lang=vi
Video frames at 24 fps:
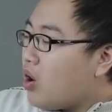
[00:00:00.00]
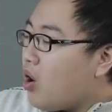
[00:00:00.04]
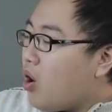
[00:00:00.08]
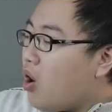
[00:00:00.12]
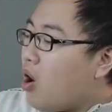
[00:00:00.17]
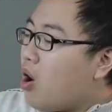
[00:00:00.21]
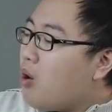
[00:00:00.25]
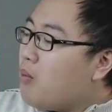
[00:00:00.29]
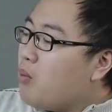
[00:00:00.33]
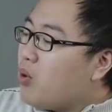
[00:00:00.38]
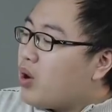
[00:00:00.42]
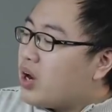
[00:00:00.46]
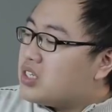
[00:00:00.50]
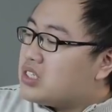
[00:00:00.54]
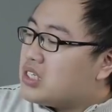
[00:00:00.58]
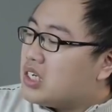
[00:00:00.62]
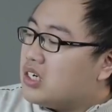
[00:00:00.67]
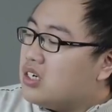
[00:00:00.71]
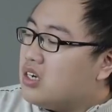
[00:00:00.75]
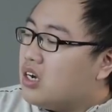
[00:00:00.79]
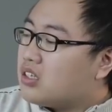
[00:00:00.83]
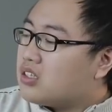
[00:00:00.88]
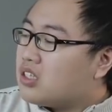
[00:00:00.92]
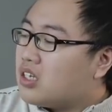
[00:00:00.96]
có một cái
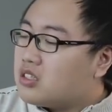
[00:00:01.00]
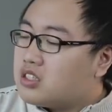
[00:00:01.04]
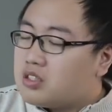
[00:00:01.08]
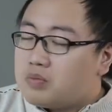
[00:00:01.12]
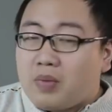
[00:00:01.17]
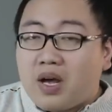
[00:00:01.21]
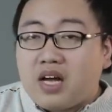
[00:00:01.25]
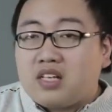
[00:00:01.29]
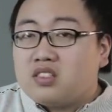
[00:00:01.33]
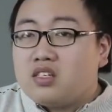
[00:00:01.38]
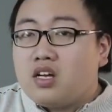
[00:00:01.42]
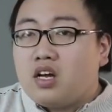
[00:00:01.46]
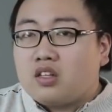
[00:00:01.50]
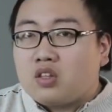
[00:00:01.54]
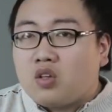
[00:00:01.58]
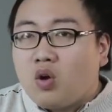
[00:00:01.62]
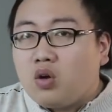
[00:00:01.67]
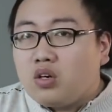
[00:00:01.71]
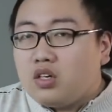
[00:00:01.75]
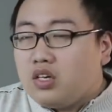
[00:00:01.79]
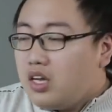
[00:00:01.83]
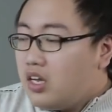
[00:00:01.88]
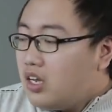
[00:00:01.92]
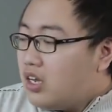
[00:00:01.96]
chất lượng touchpad rất là
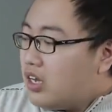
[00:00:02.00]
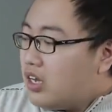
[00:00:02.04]
tốt